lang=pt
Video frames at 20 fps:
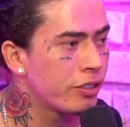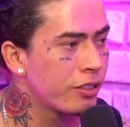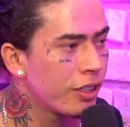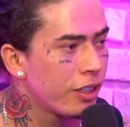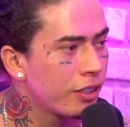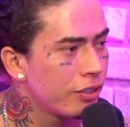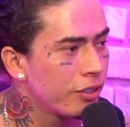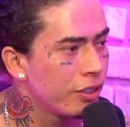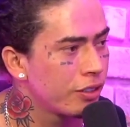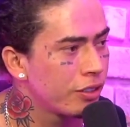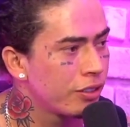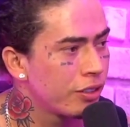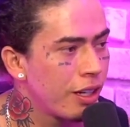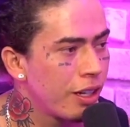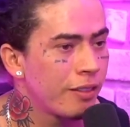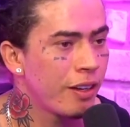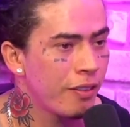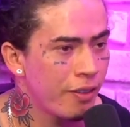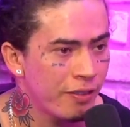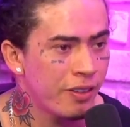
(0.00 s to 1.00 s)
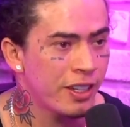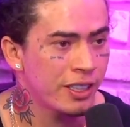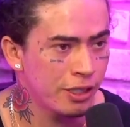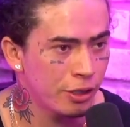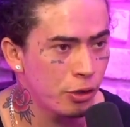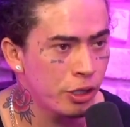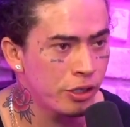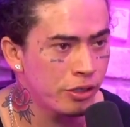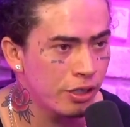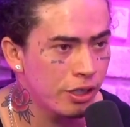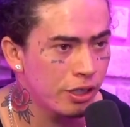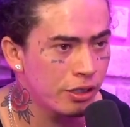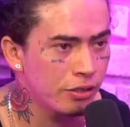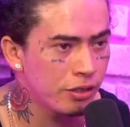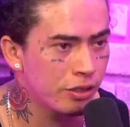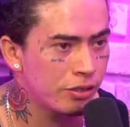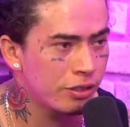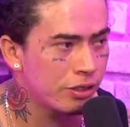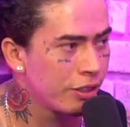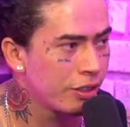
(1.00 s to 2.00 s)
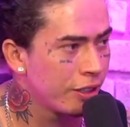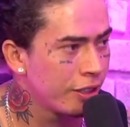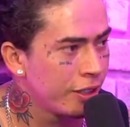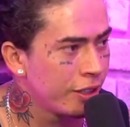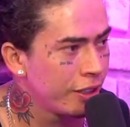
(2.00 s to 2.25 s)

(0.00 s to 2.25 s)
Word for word: anos isso, já tá, vai fazer dois anos isso.